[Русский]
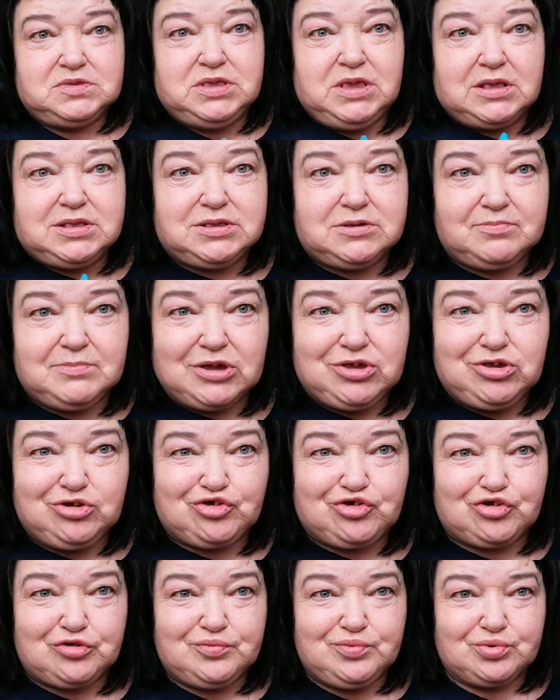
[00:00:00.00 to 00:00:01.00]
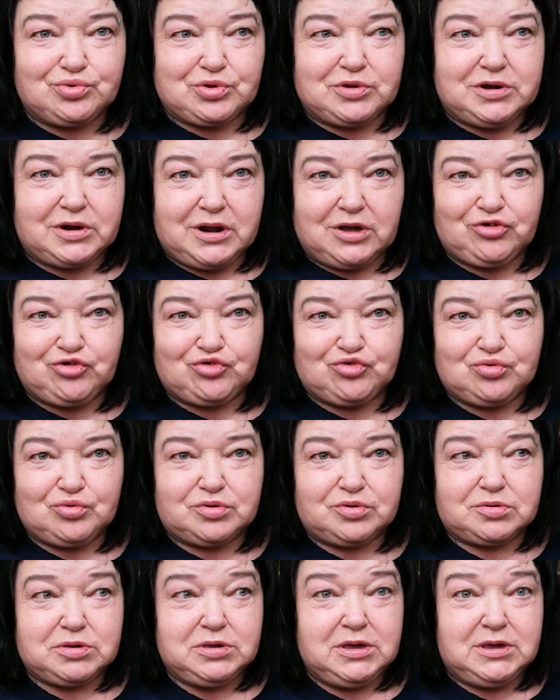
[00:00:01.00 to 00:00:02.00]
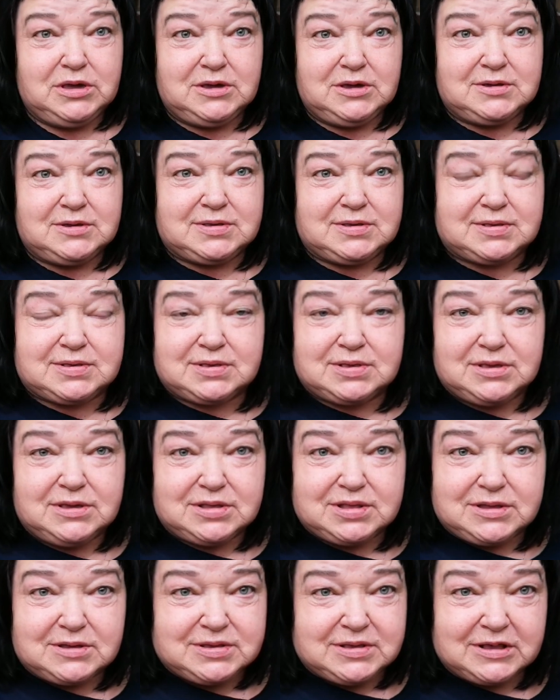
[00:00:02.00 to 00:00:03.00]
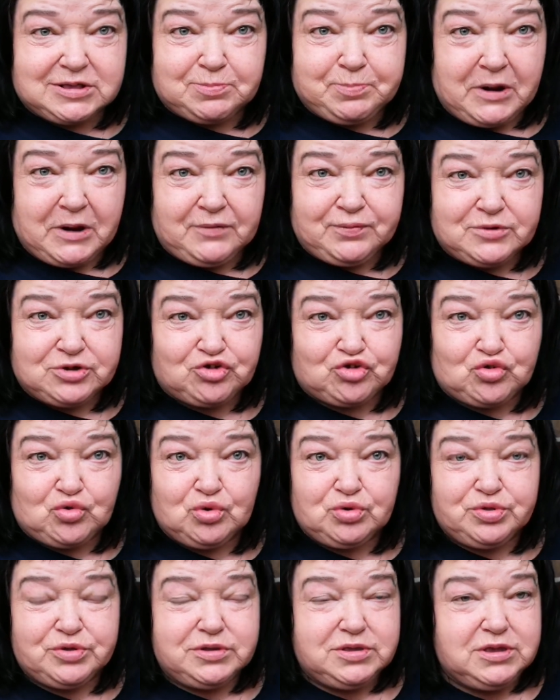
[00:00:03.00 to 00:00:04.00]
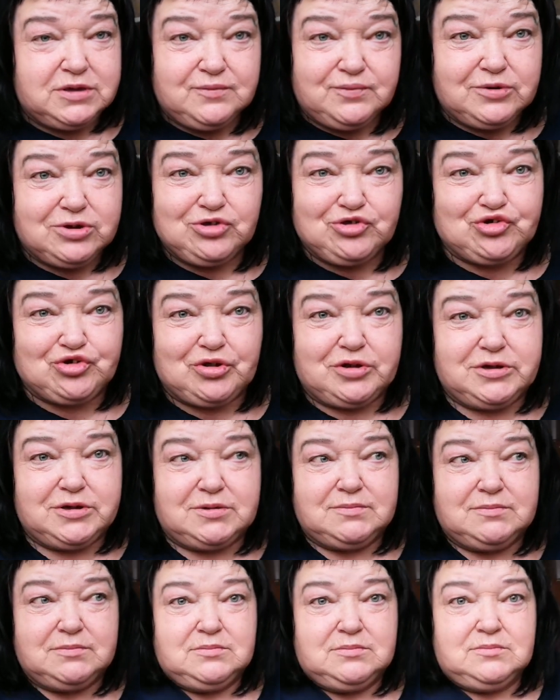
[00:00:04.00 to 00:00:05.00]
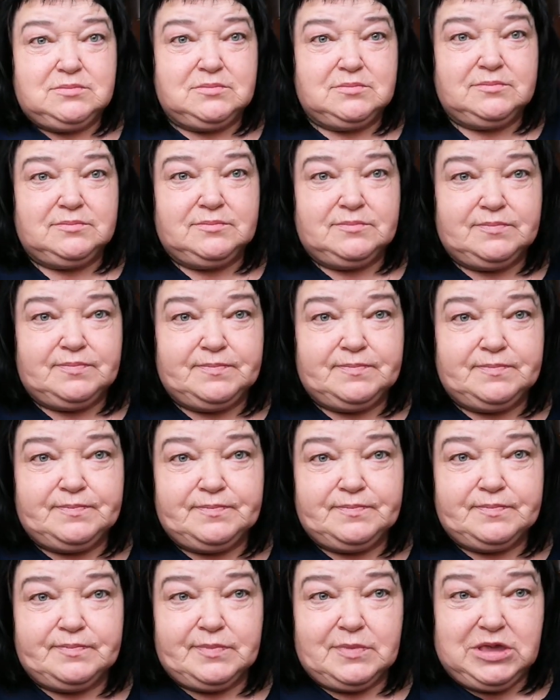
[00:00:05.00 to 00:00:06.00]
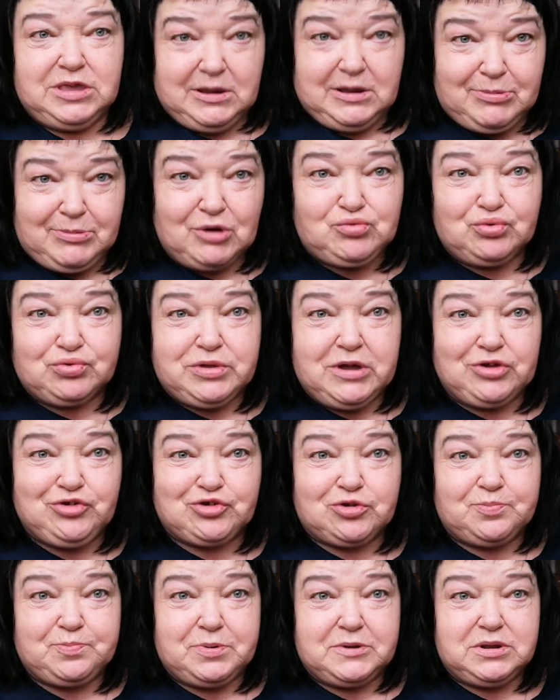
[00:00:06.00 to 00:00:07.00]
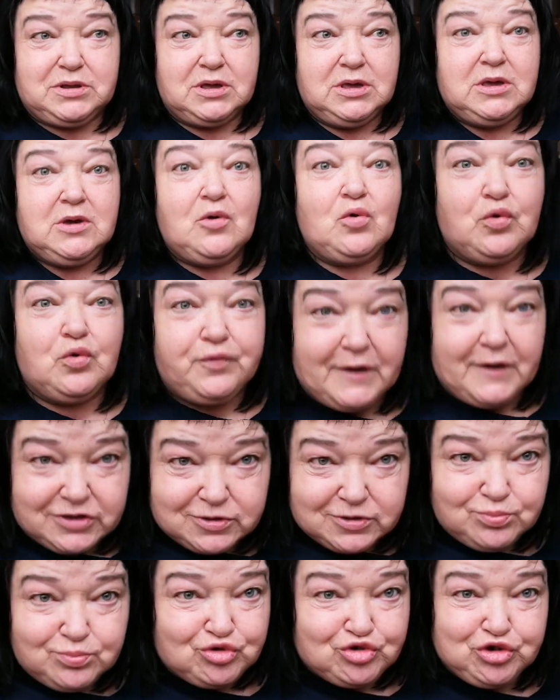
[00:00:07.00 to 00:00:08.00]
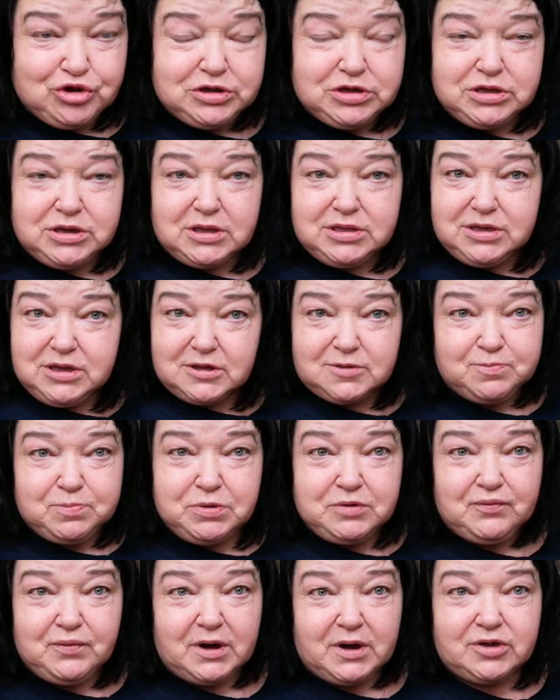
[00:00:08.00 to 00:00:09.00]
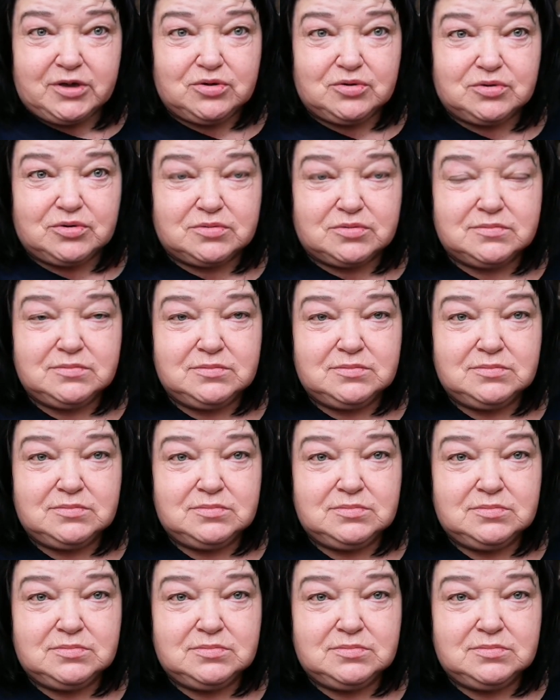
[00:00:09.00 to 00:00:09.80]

Дети мои живут хорошо. С, это, со справкой школы не вышли. Я могу дальше пере... У вас мужей я не отбиваю.